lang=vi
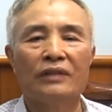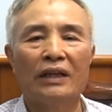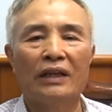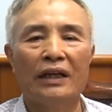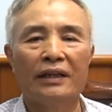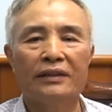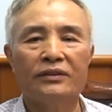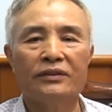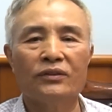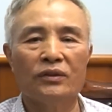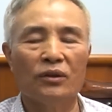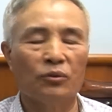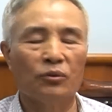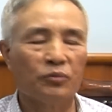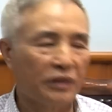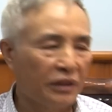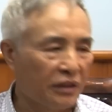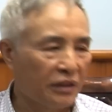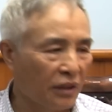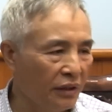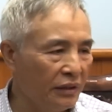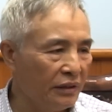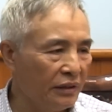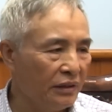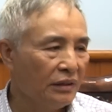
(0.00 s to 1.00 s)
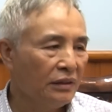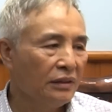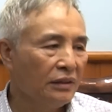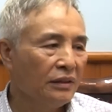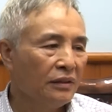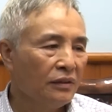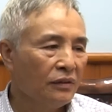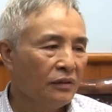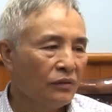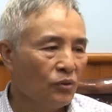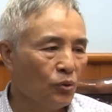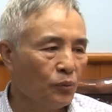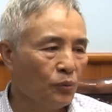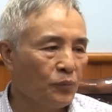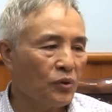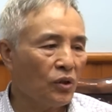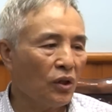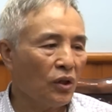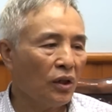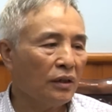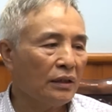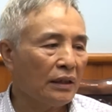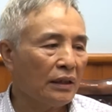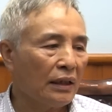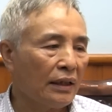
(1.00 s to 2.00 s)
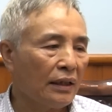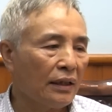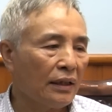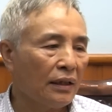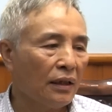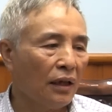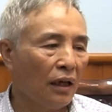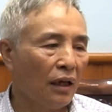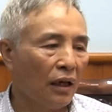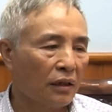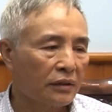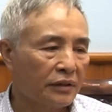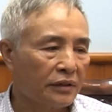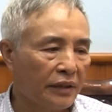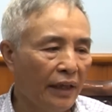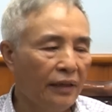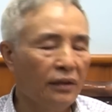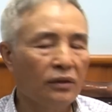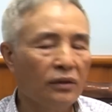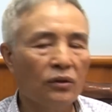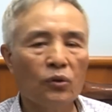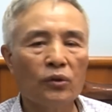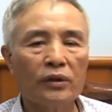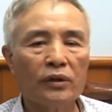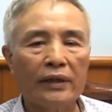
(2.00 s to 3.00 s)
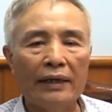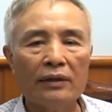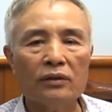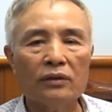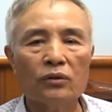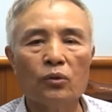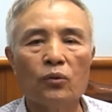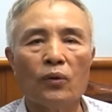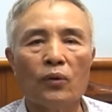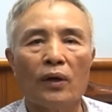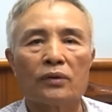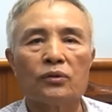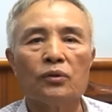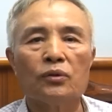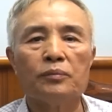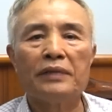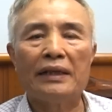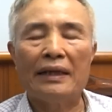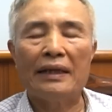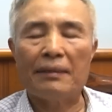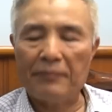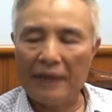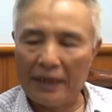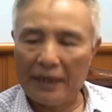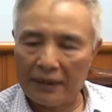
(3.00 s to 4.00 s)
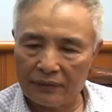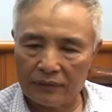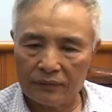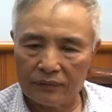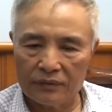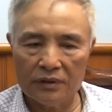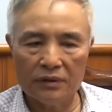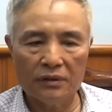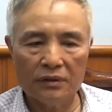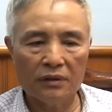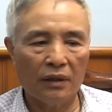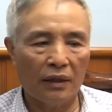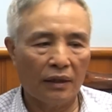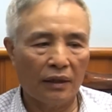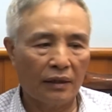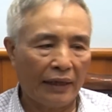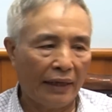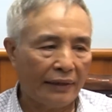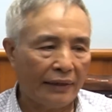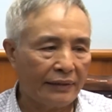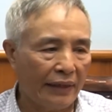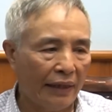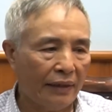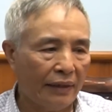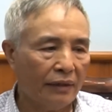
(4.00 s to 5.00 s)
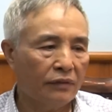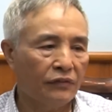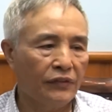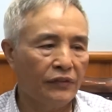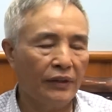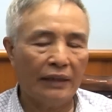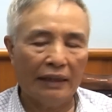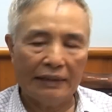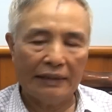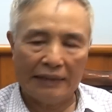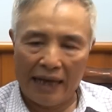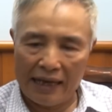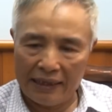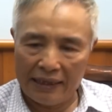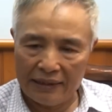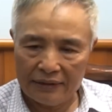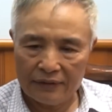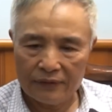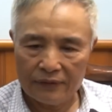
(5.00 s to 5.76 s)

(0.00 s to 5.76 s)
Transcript: Đấy, cho đồng chí Giới lúc đó là ở trên tôi, cách tôi khoảng độ mười lăm mét, như ở cách trách phía tay trái.